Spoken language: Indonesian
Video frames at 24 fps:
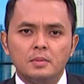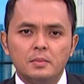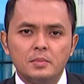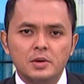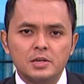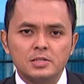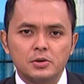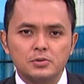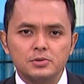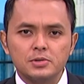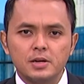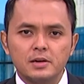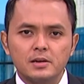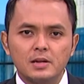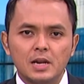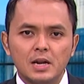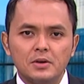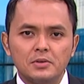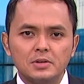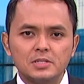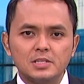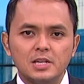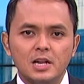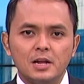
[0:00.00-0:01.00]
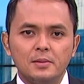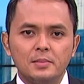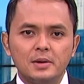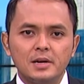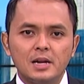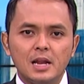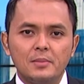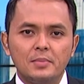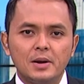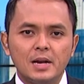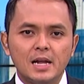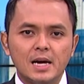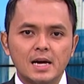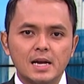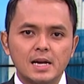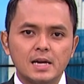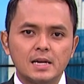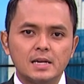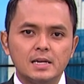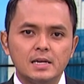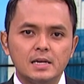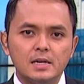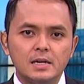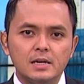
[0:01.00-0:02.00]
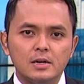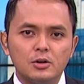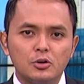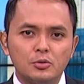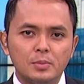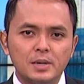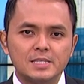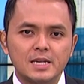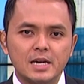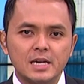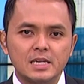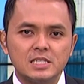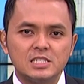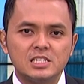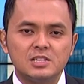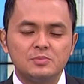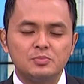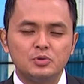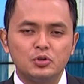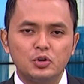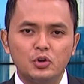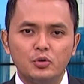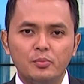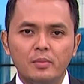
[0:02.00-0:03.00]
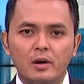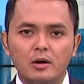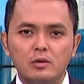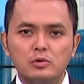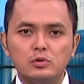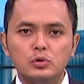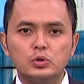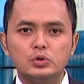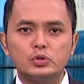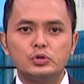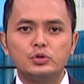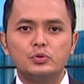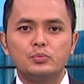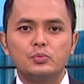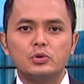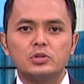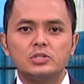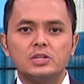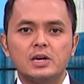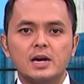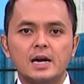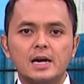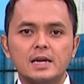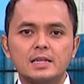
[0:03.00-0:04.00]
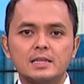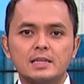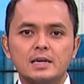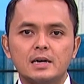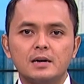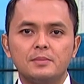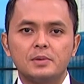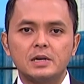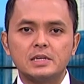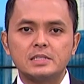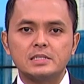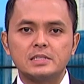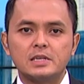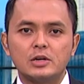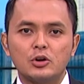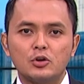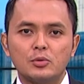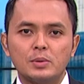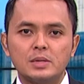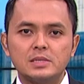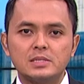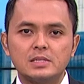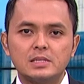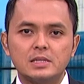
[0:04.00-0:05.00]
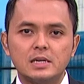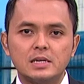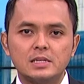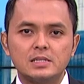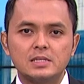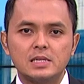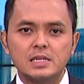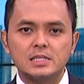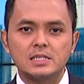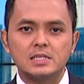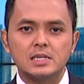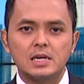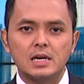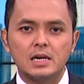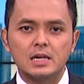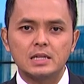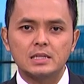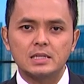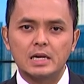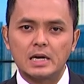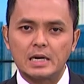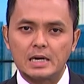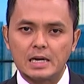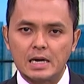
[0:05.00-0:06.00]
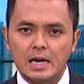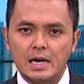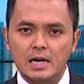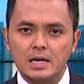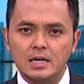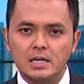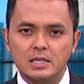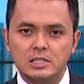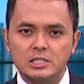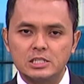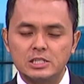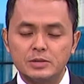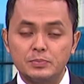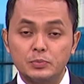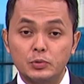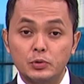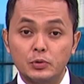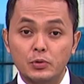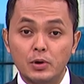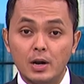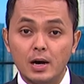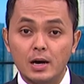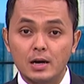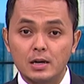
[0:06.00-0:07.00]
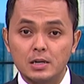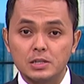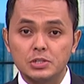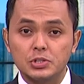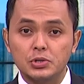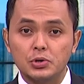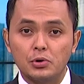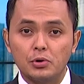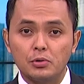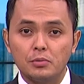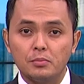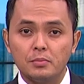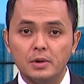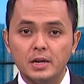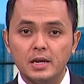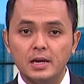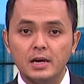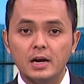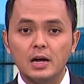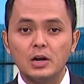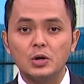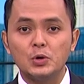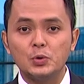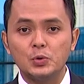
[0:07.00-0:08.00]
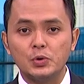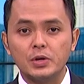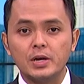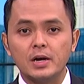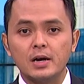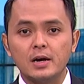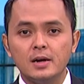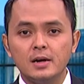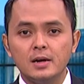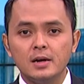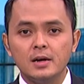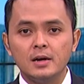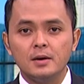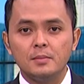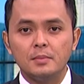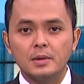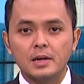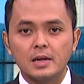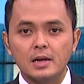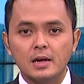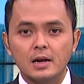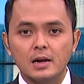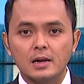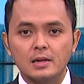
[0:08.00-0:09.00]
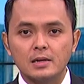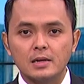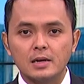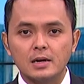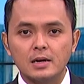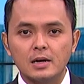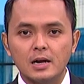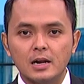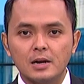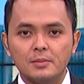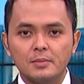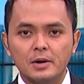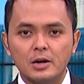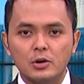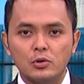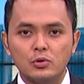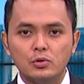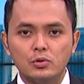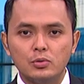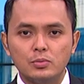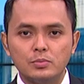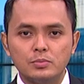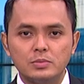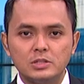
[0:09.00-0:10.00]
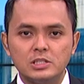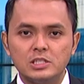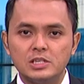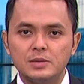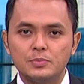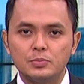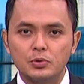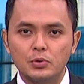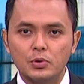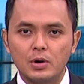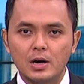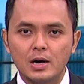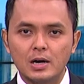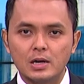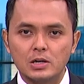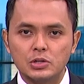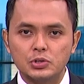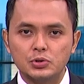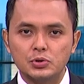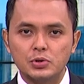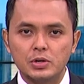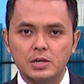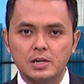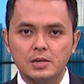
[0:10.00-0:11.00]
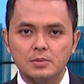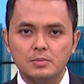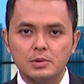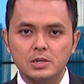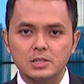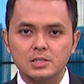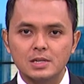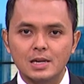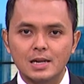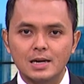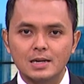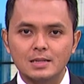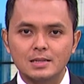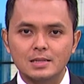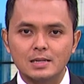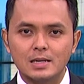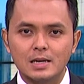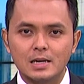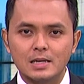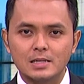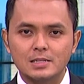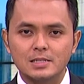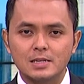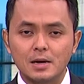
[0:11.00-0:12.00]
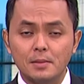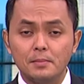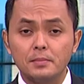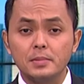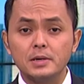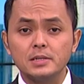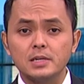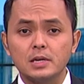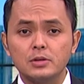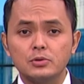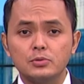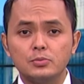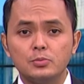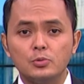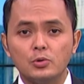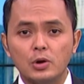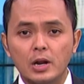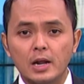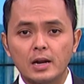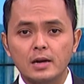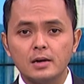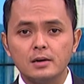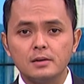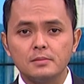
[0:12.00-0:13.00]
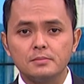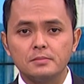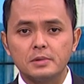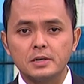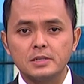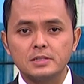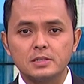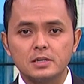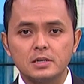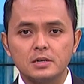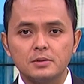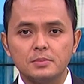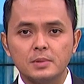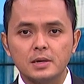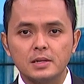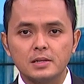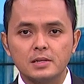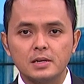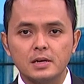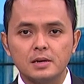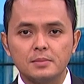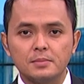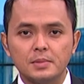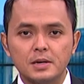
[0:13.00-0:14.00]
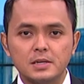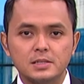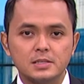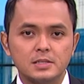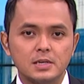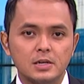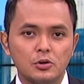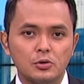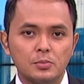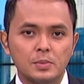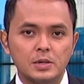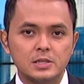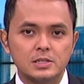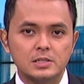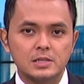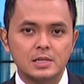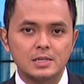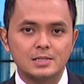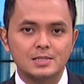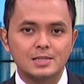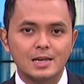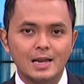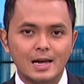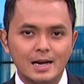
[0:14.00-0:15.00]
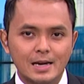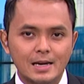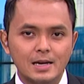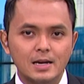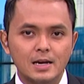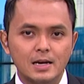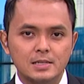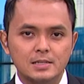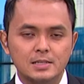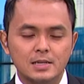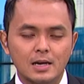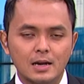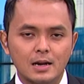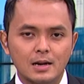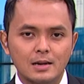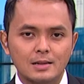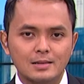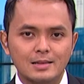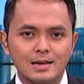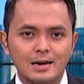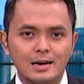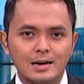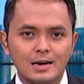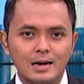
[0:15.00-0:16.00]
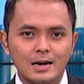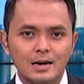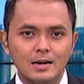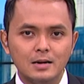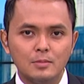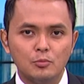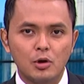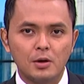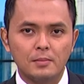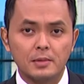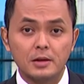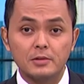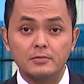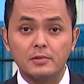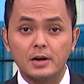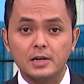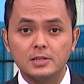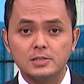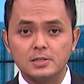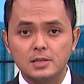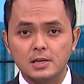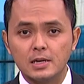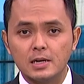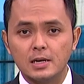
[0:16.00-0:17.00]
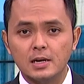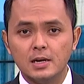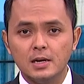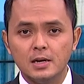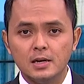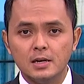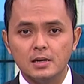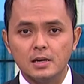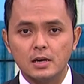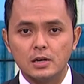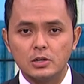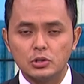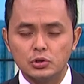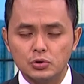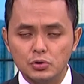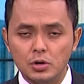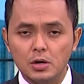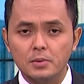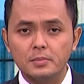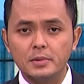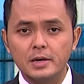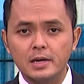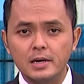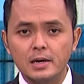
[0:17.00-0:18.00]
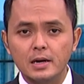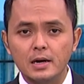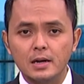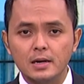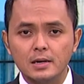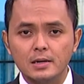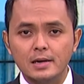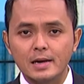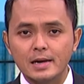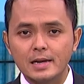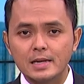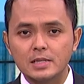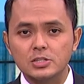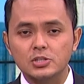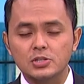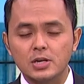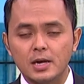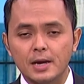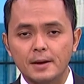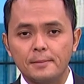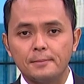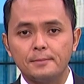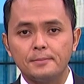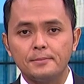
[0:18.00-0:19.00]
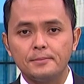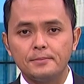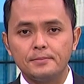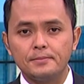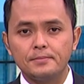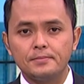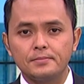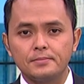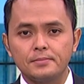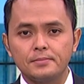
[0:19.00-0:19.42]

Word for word: Pemirsa usai dirawat selama 8 hari di Rumah Sakit Cipto Mangunkusumo Jakarta, pasien obesitas asal Tangerang Cipto Raharjo meninggal dunia. Meninggalnya almarhum Cipto Raharjo ini berselang tidak sampai satu bulan pasca kematian pasien obesitas lain asal Tangerang Muhammad Fajri yang juga meninggal di RSCM.